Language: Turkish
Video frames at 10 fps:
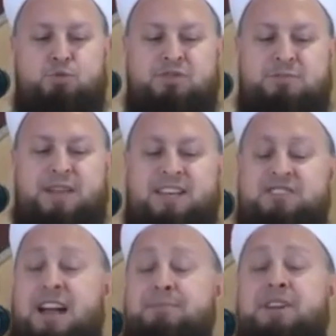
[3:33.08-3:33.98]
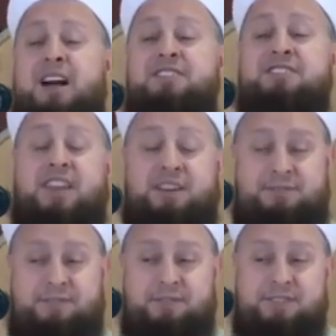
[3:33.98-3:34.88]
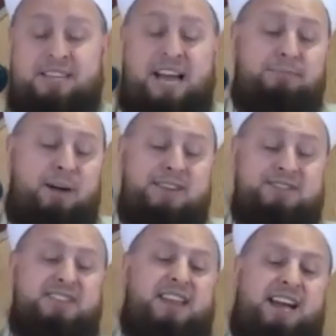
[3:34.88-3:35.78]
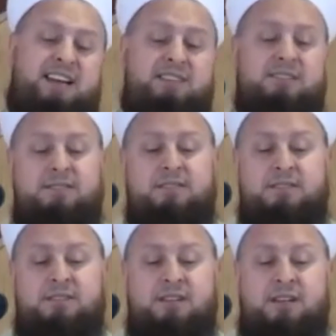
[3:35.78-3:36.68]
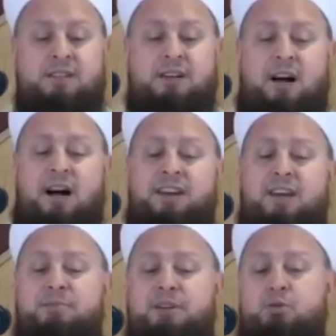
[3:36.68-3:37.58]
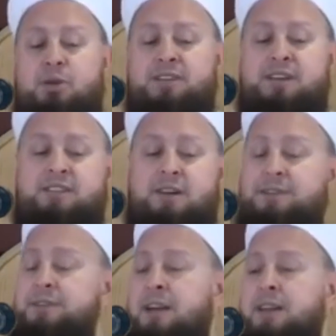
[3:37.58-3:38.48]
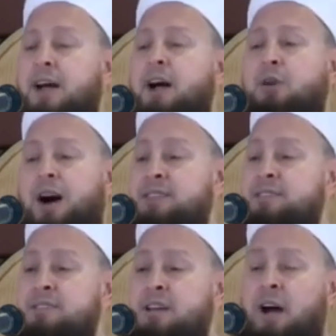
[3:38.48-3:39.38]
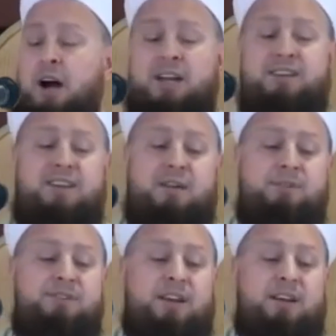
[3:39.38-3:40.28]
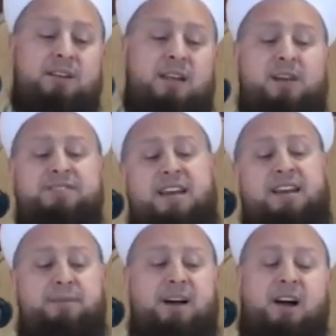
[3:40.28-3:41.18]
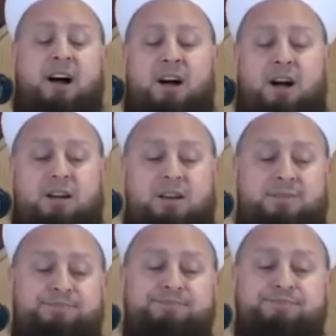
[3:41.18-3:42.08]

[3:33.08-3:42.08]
Müslim'de geçen bir hadis-i şerif. Fiten bahsinde. An Ebi Hüreyre'te radıyallahu an anin nebi sallallahu aleyhi ve selleme kal.